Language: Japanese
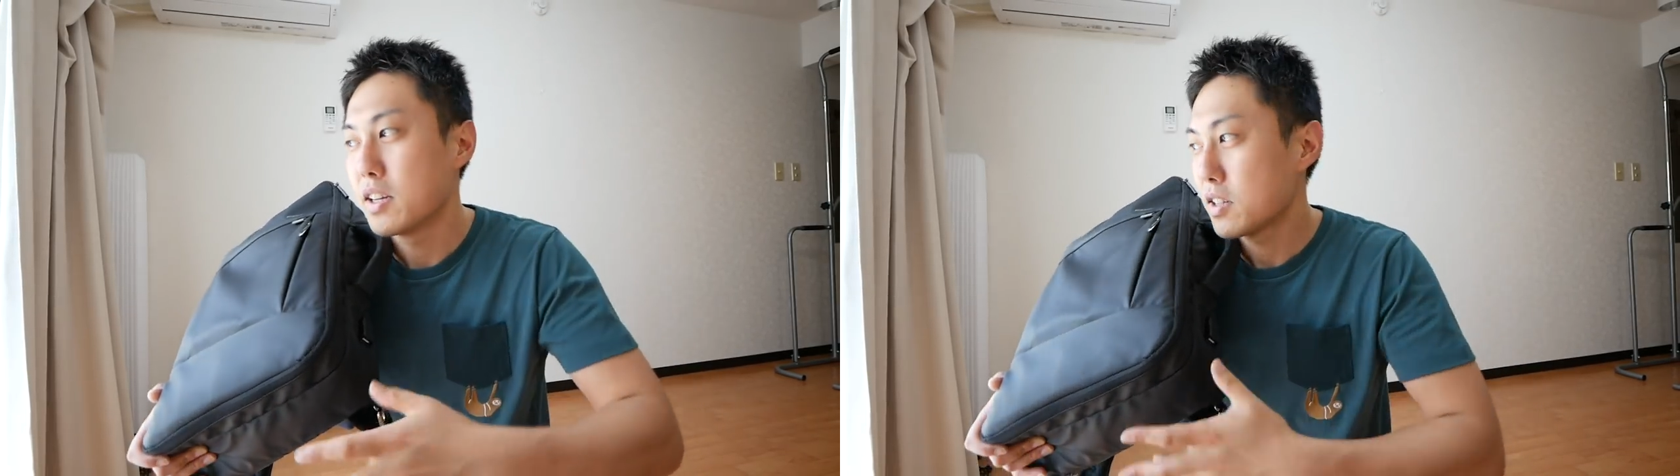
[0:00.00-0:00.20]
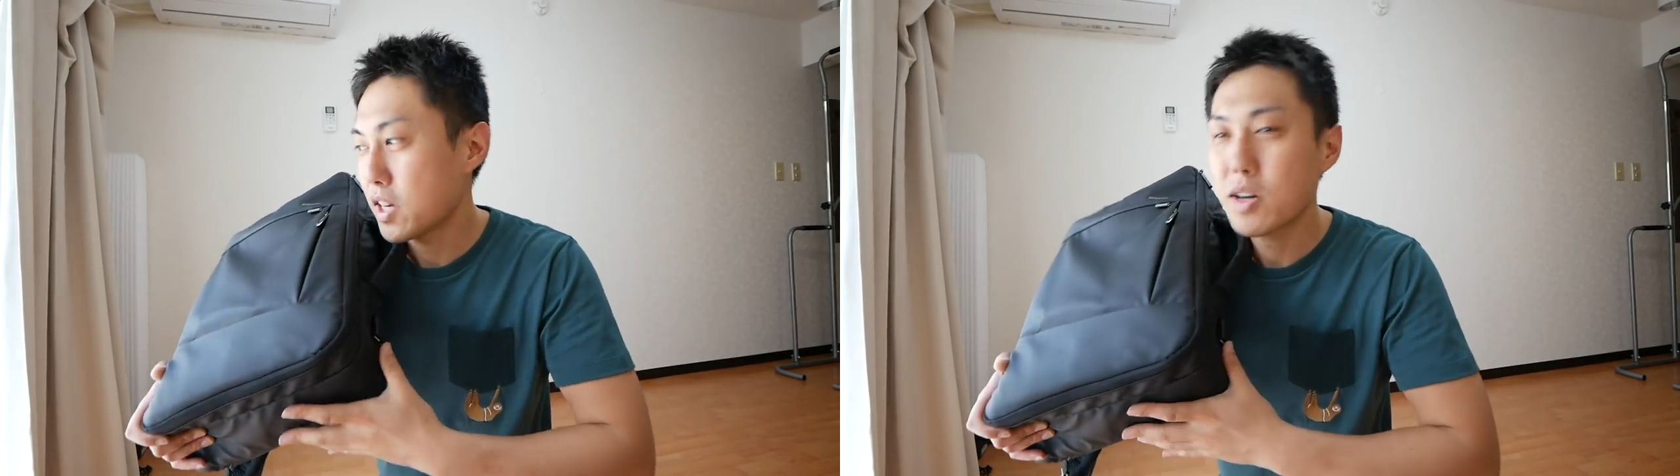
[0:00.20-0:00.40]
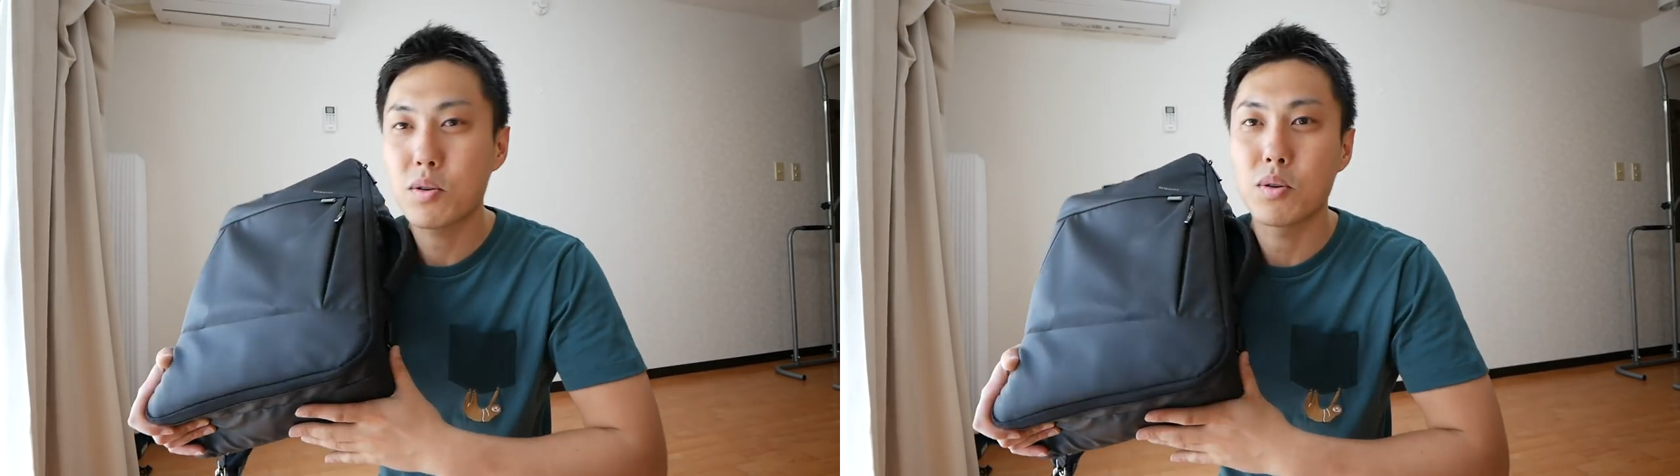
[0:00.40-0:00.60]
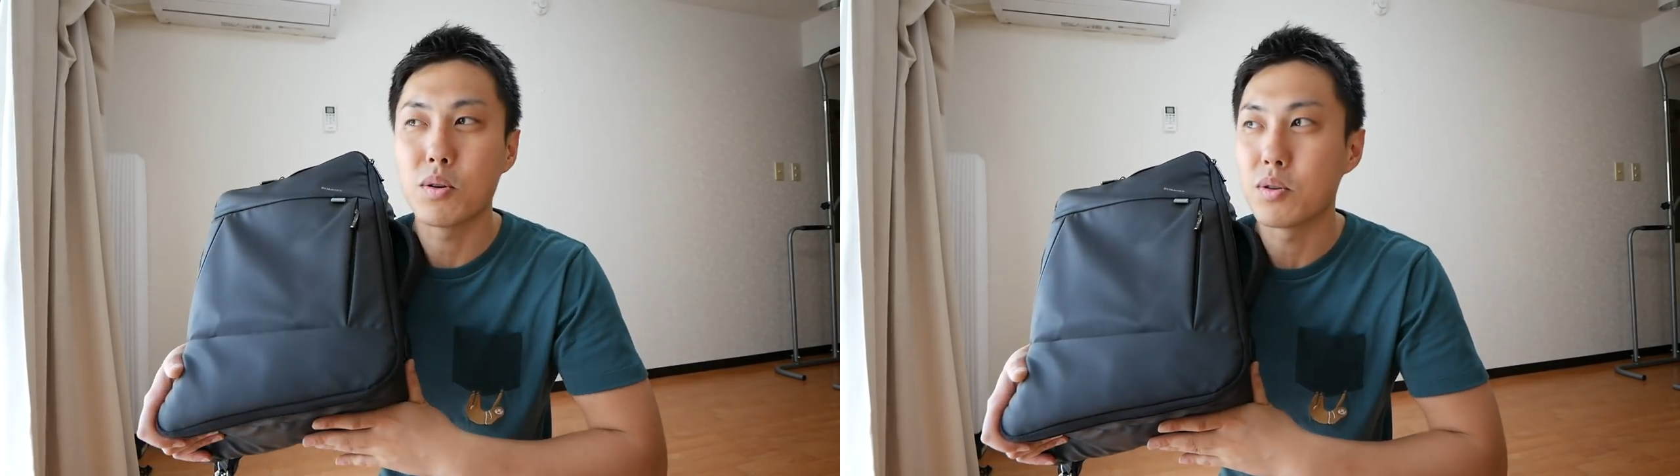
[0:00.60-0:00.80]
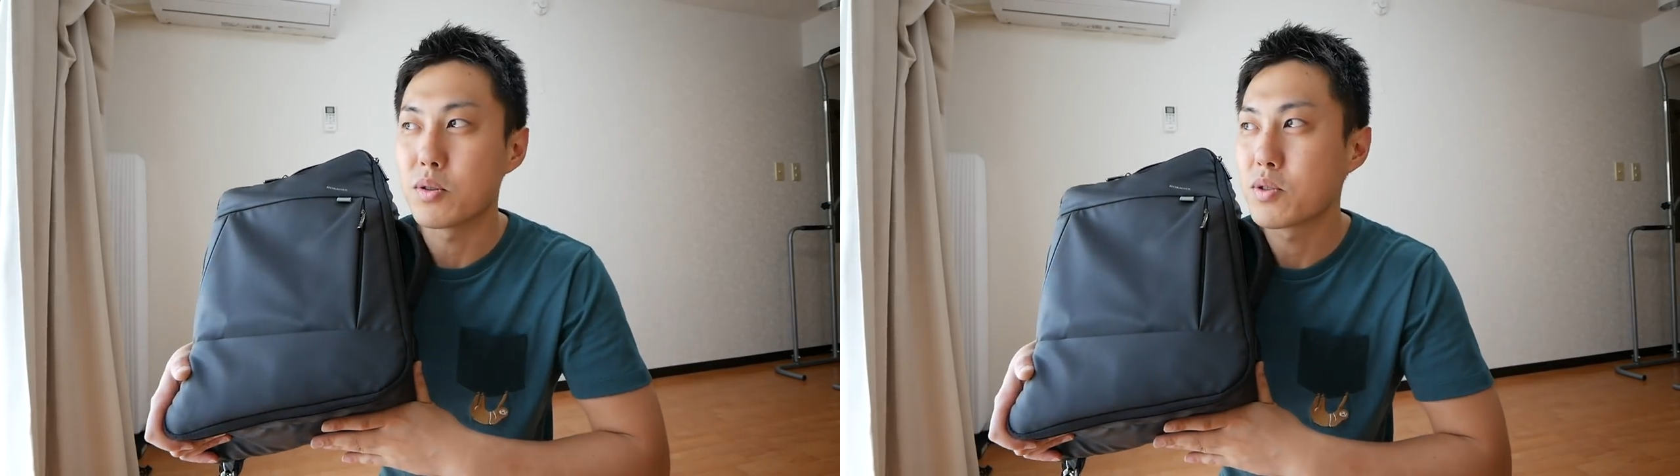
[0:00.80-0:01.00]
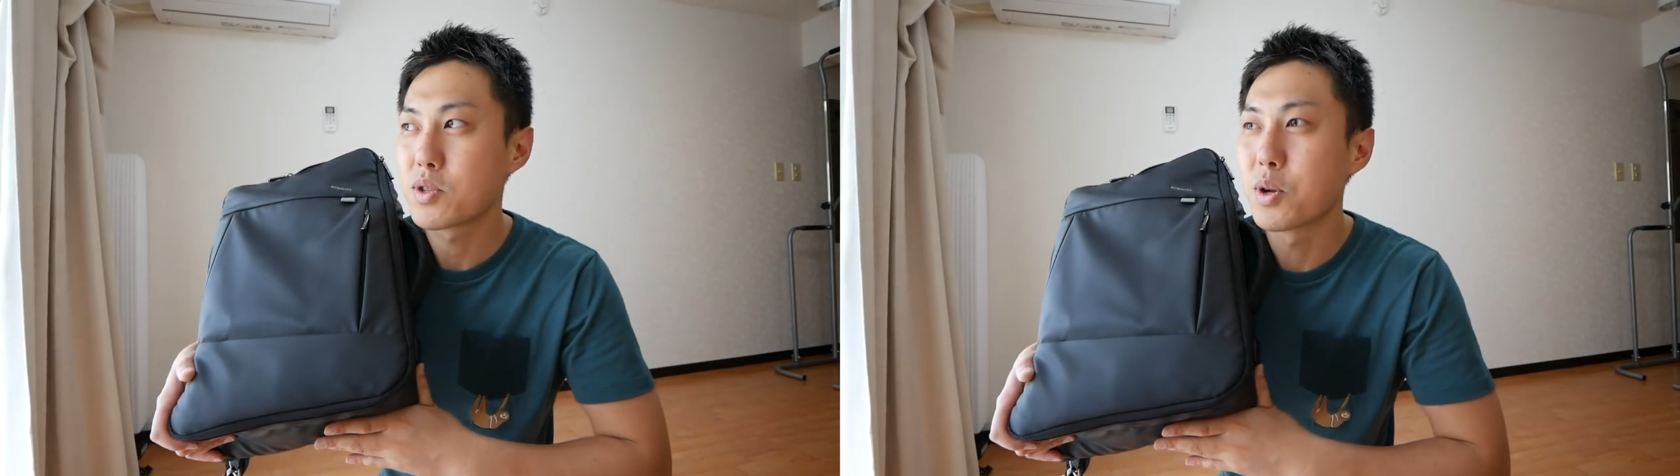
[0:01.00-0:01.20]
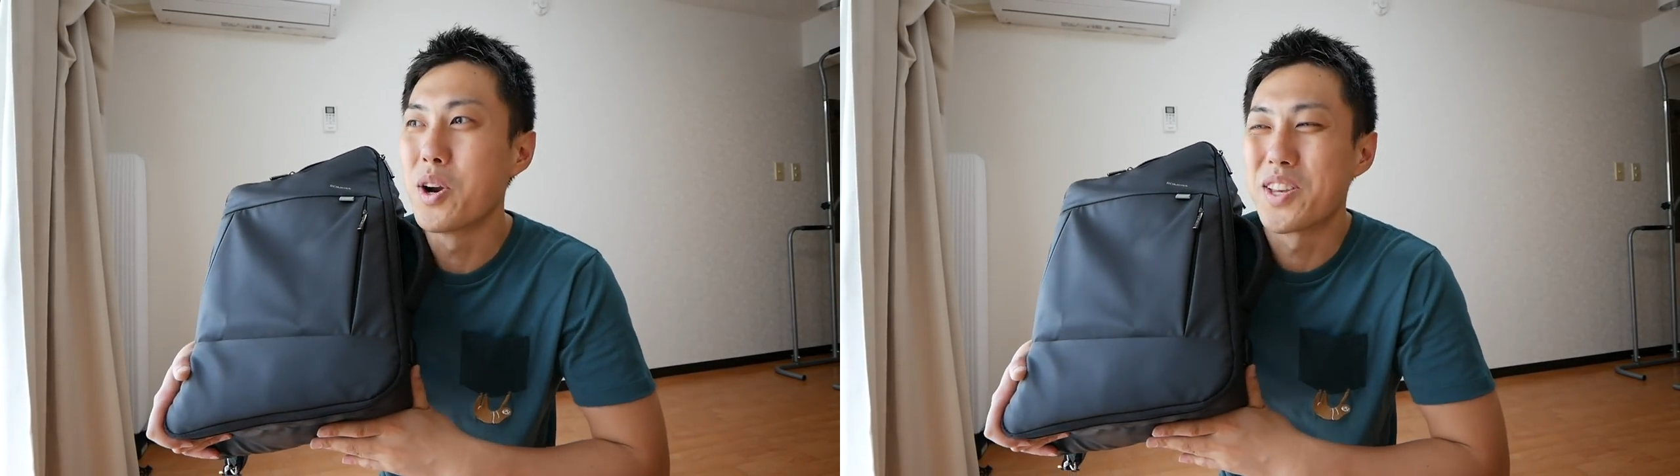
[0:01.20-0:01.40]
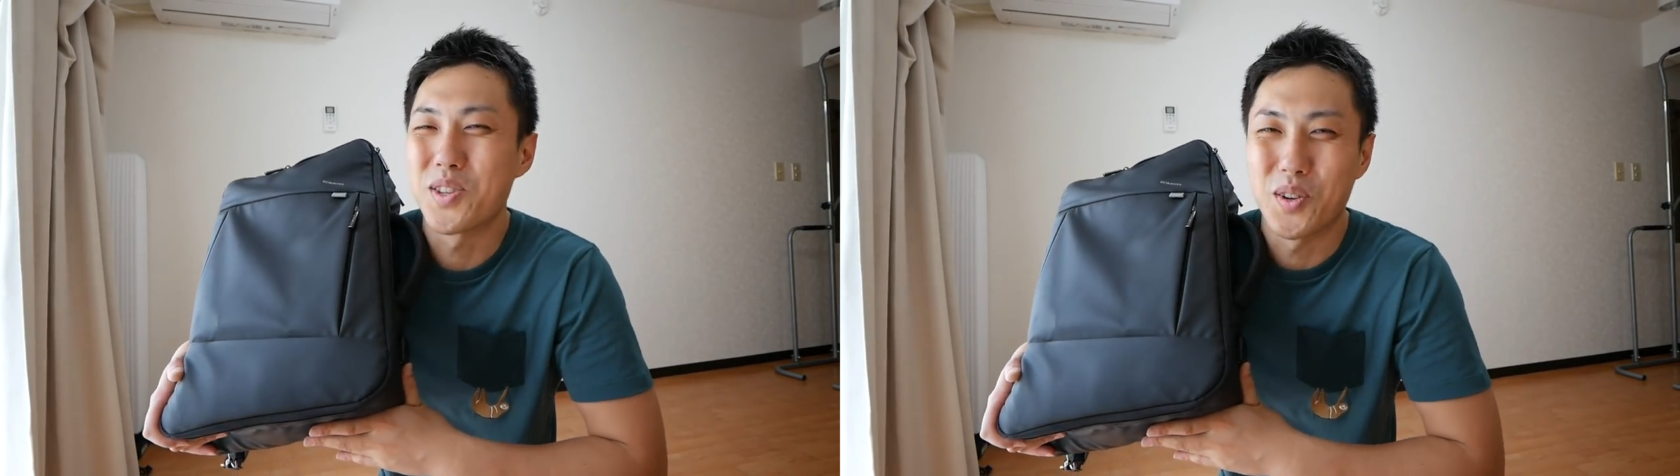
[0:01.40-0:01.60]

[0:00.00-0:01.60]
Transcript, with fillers: 結構ストレス